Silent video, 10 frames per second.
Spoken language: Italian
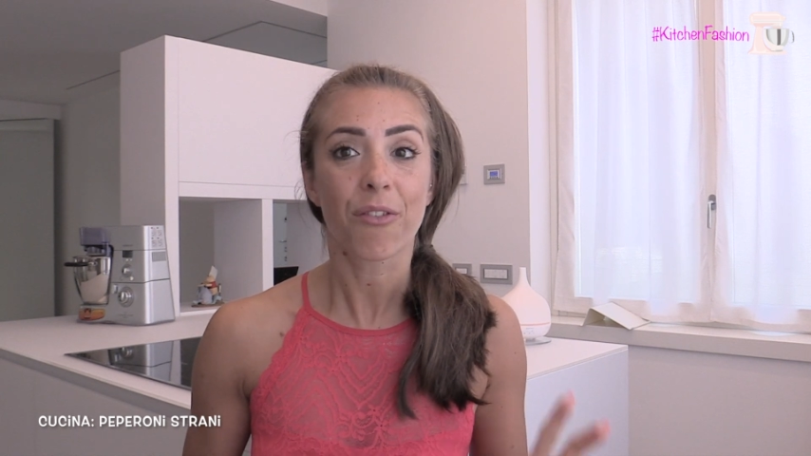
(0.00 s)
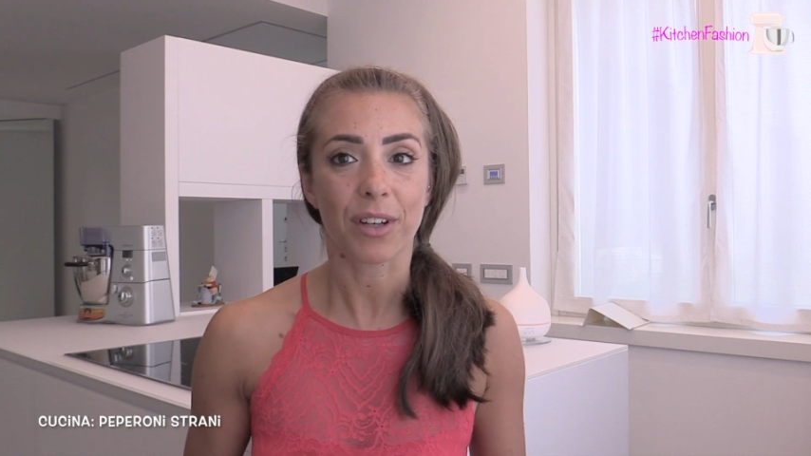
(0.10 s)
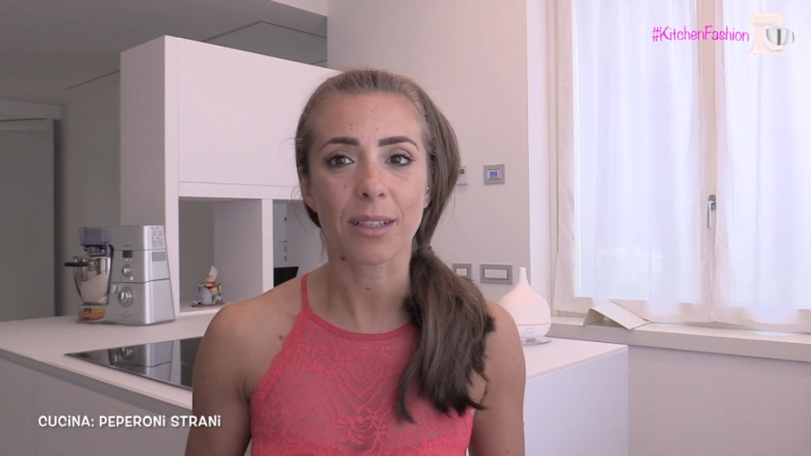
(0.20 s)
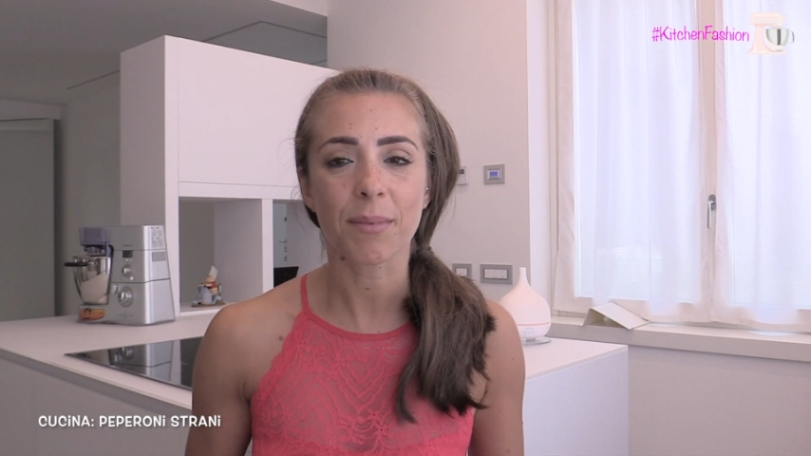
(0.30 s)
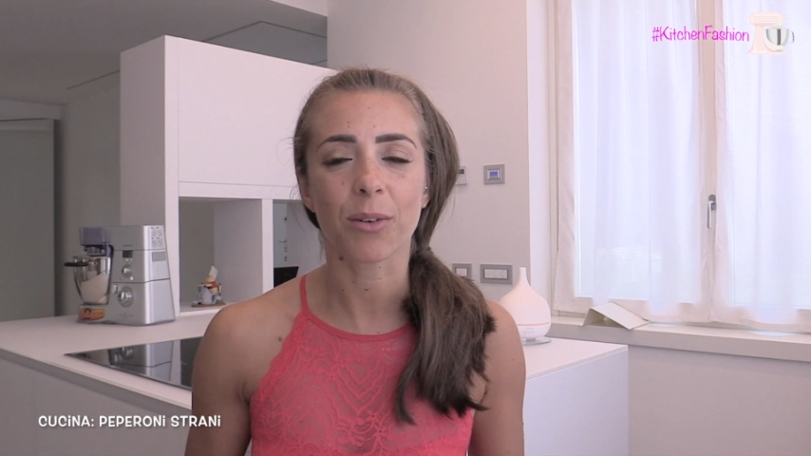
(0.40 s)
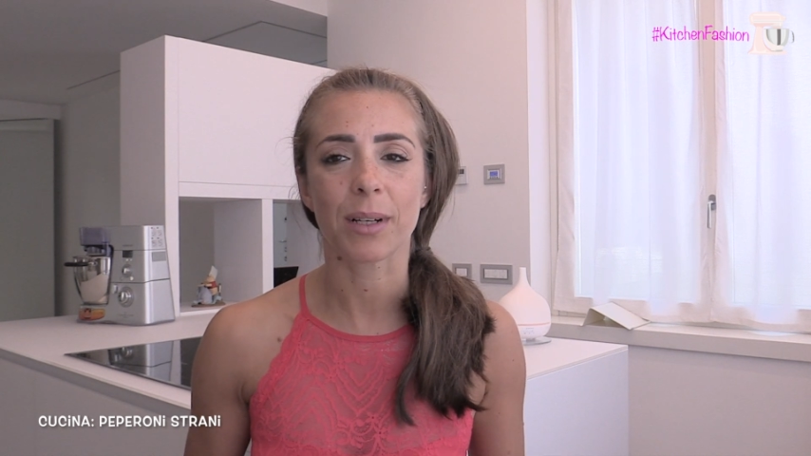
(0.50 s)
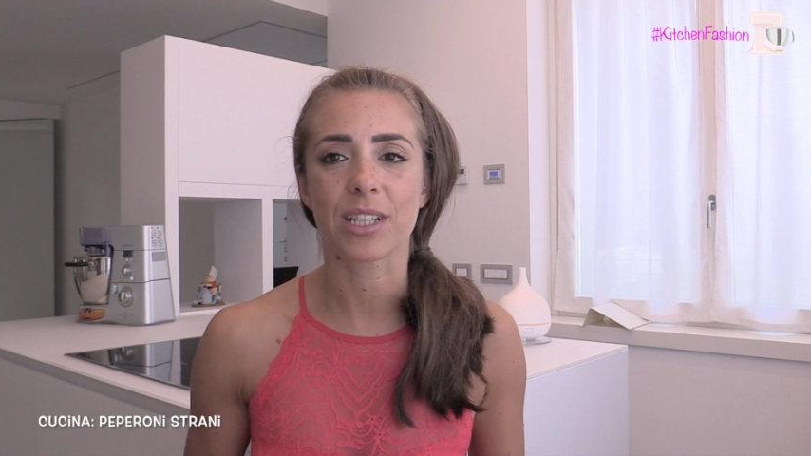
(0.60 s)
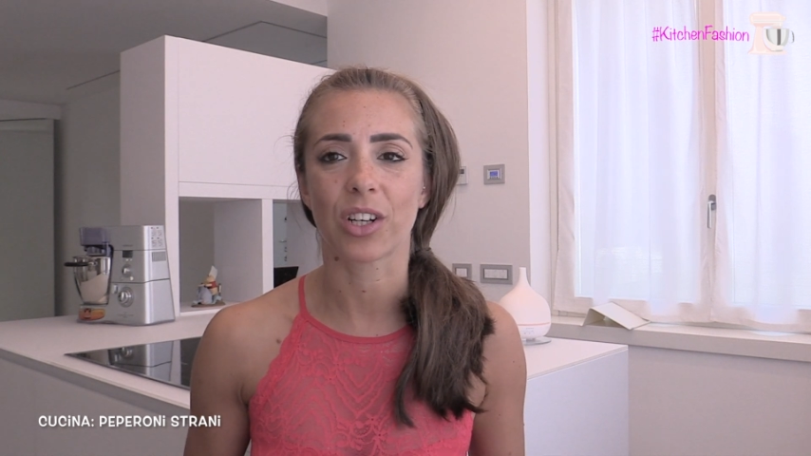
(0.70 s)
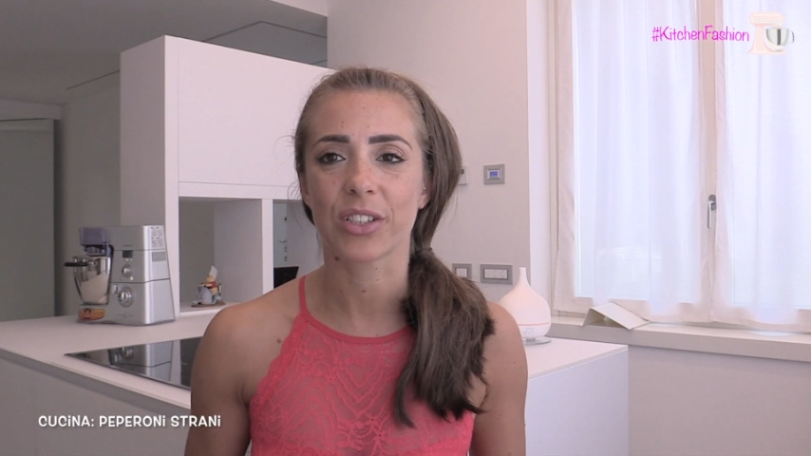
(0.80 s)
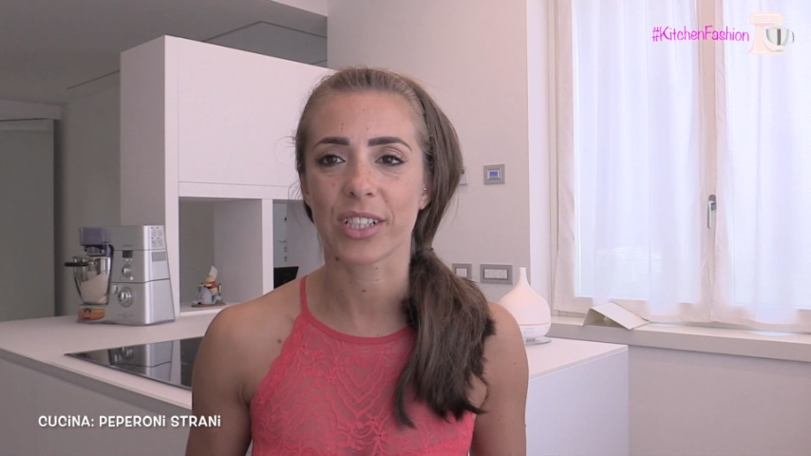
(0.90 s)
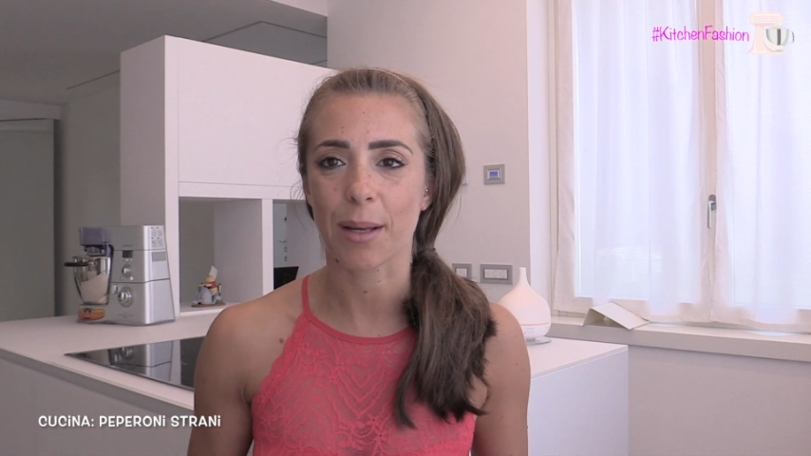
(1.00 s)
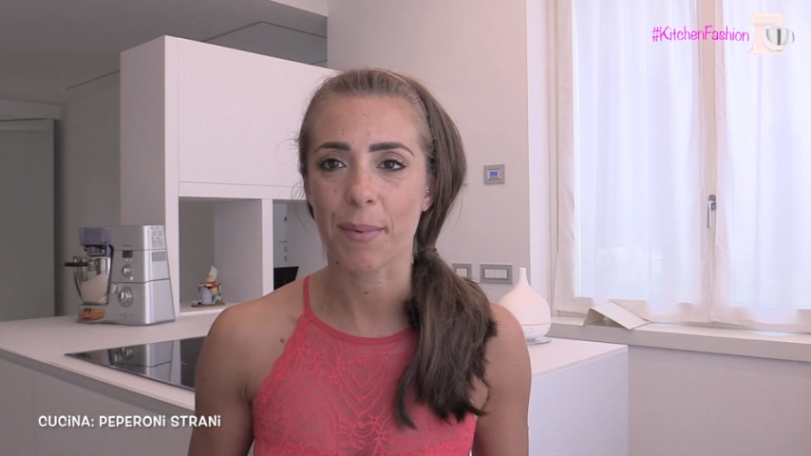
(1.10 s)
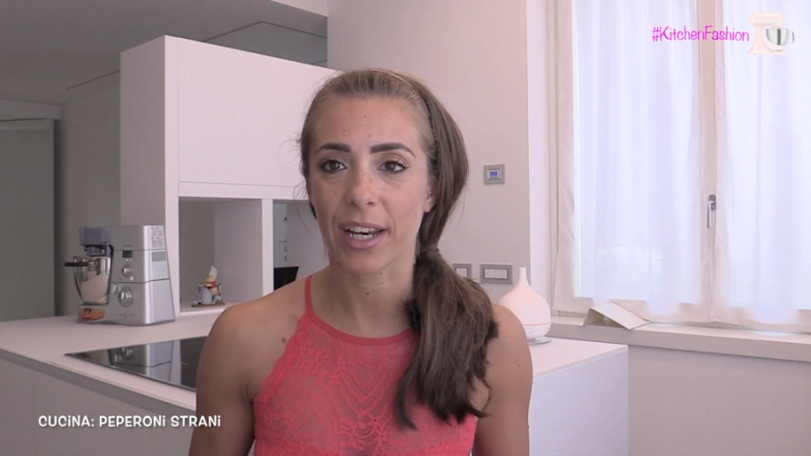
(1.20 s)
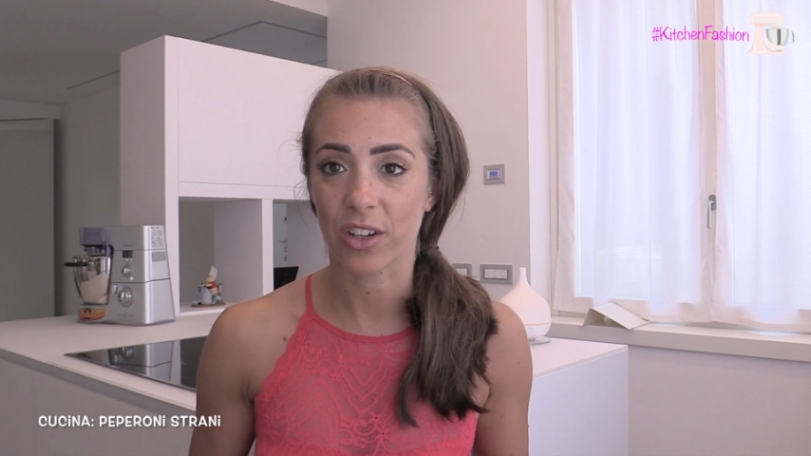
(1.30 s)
Fatemi come al solito sapere